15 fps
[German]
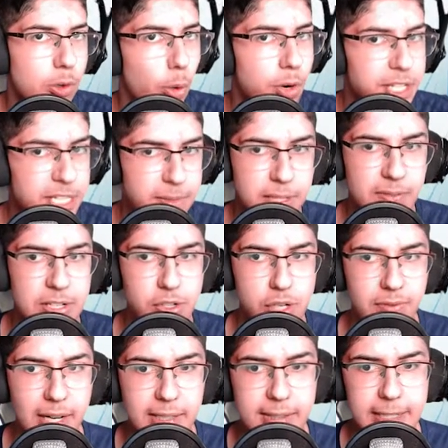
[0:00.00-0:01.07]
hole ich ihn mir
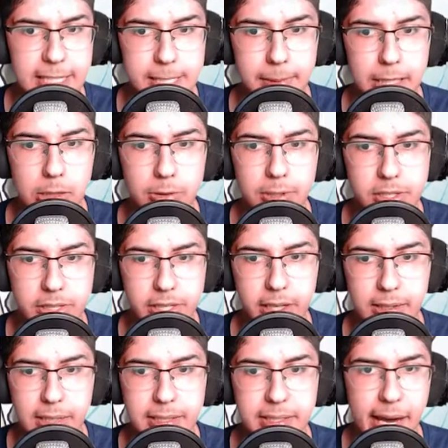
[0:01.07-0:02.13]
eventuell ein weiteres Mal und
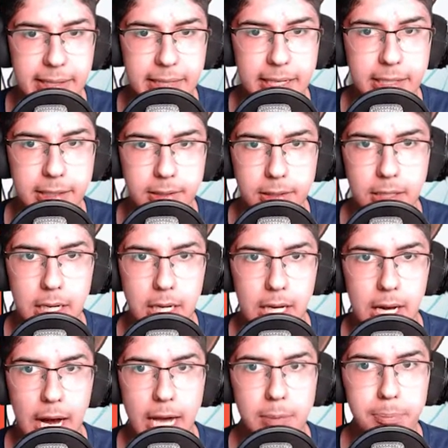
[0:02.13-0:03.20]
riskiere dann direkt einen
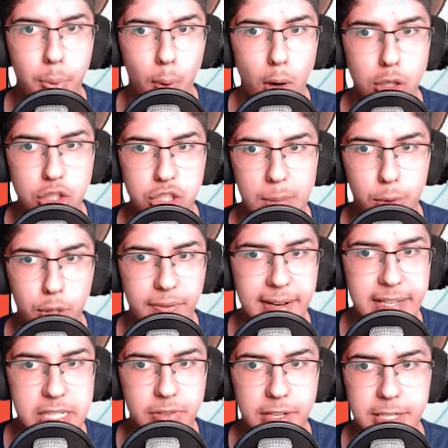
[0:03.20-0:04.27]
ein Bohrschnabel oder
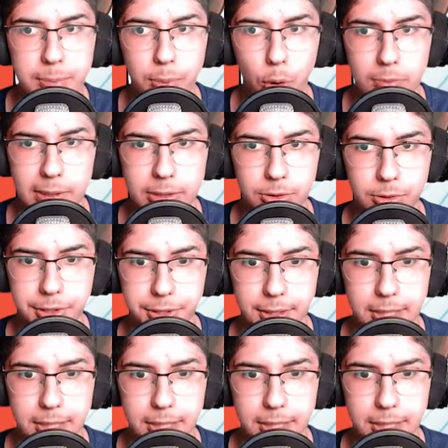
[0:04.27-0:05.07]
wechselt vielleicht die Pokémon durch.